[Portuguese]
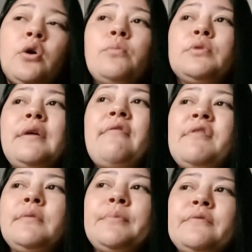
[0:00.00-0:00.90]
Como eu tava
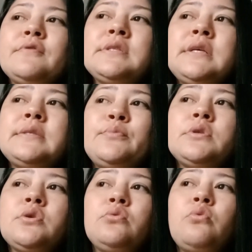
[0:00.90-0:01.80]
falando pra vocês, por
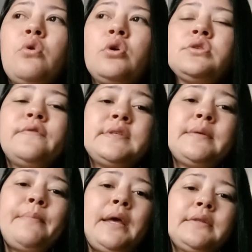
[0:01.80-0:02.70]
isso que eu não gosto de
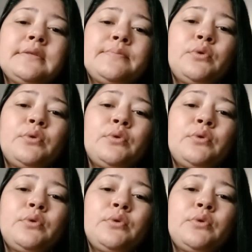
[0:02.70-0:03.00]
fazer metas,